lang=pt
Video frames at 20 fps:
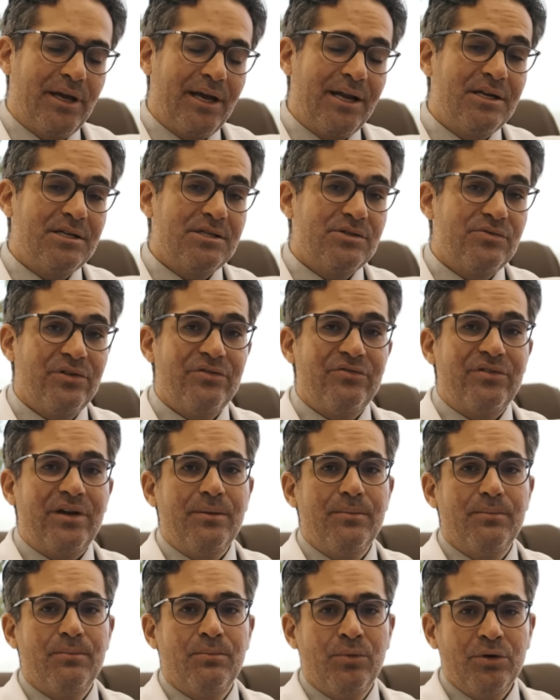eles
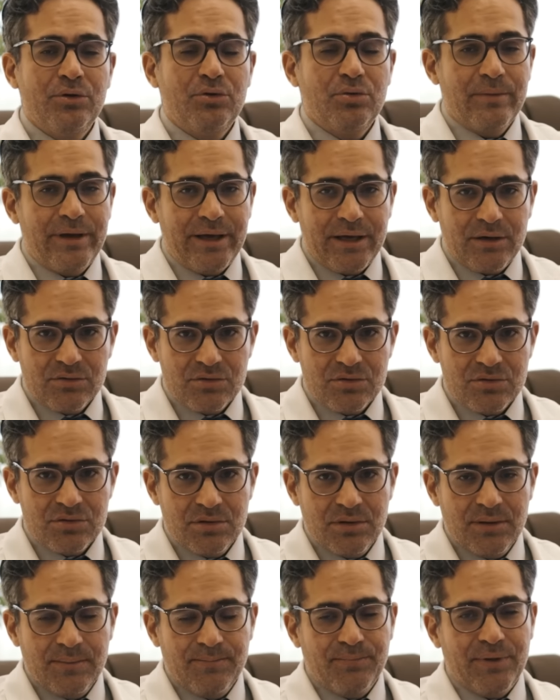vivem muito
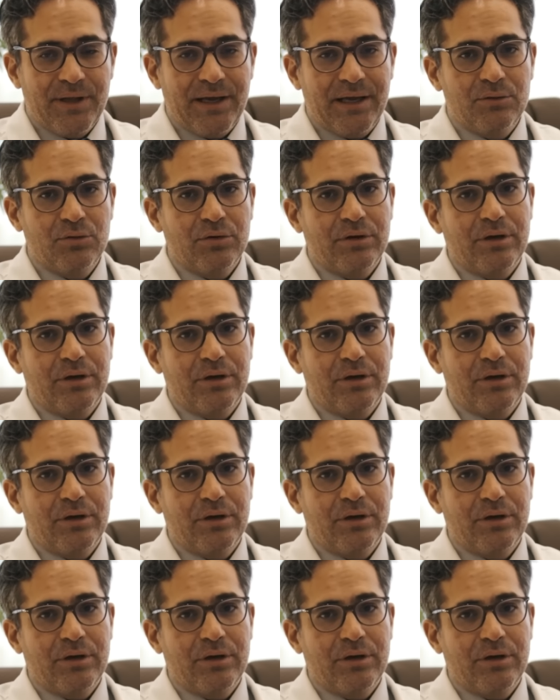menos né, do